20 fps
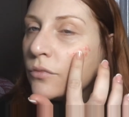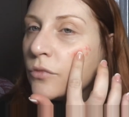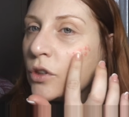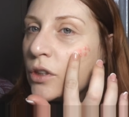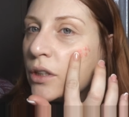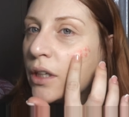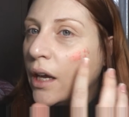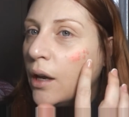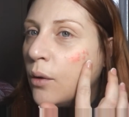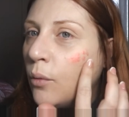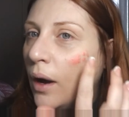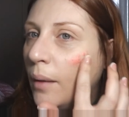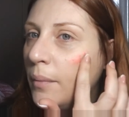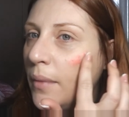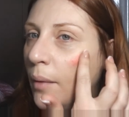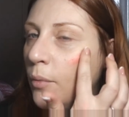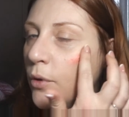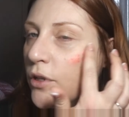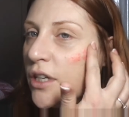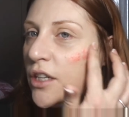ok qua
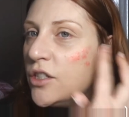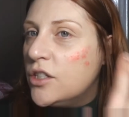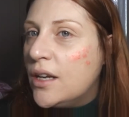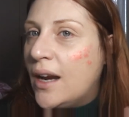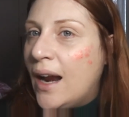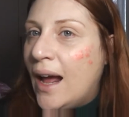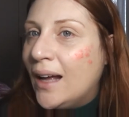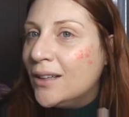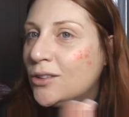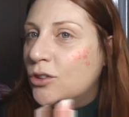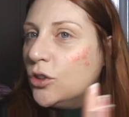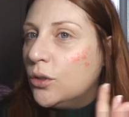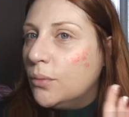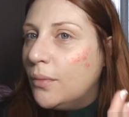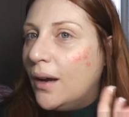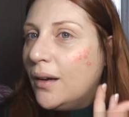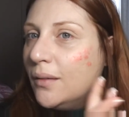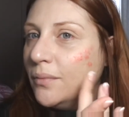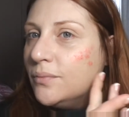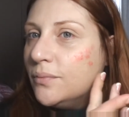abbiamo esagerato
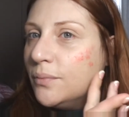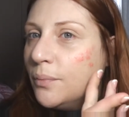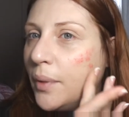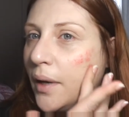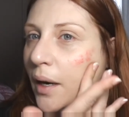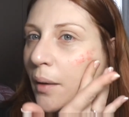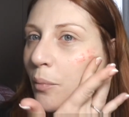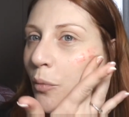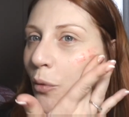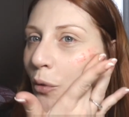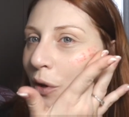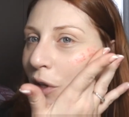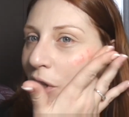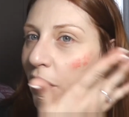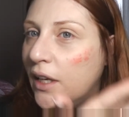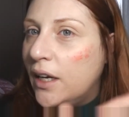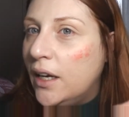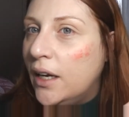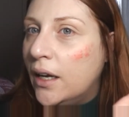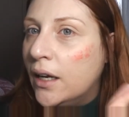ma per amore
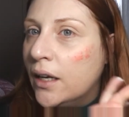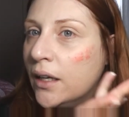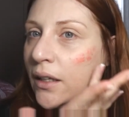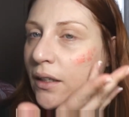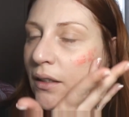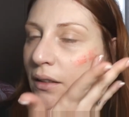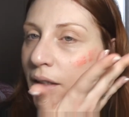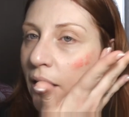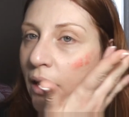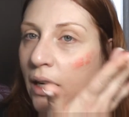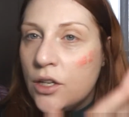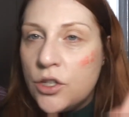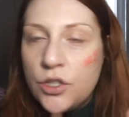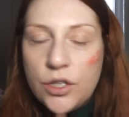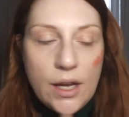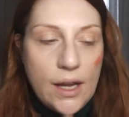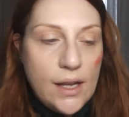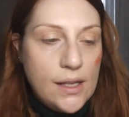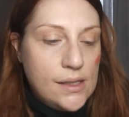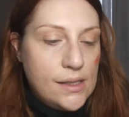del,
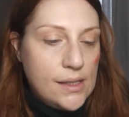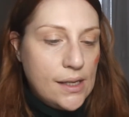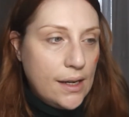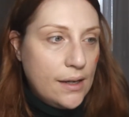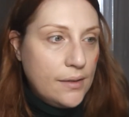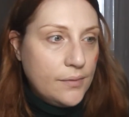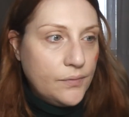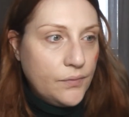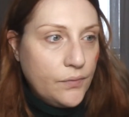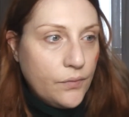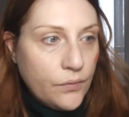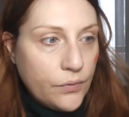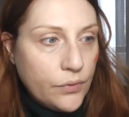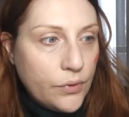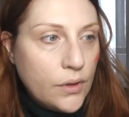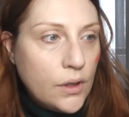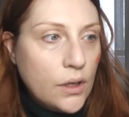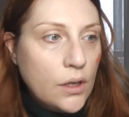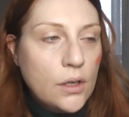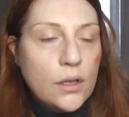scienza
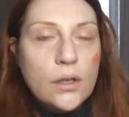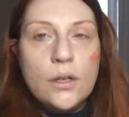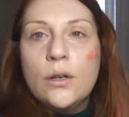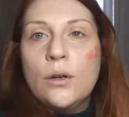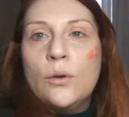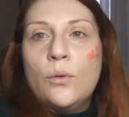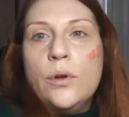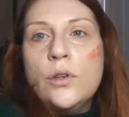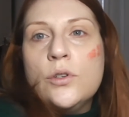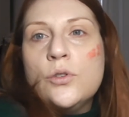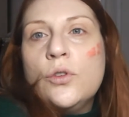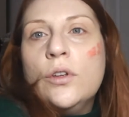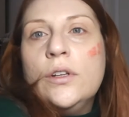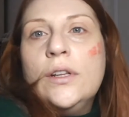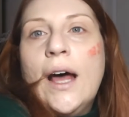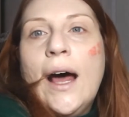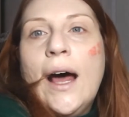questo ed